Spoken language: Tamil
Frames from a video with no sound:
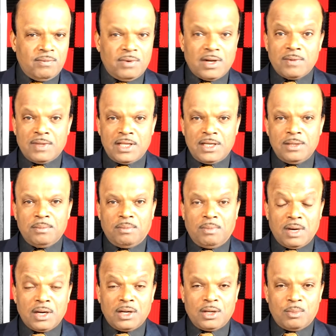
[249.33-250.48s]
வருவதையும்
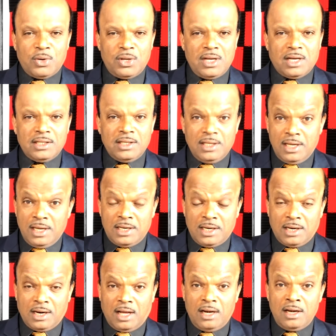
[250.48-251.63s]
மறுக்க முடியாது
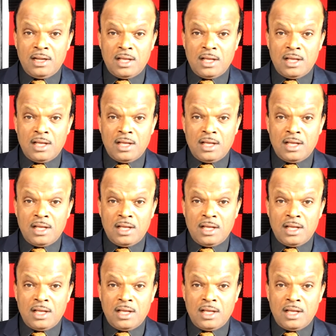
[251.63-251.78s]
ஏனென்றால்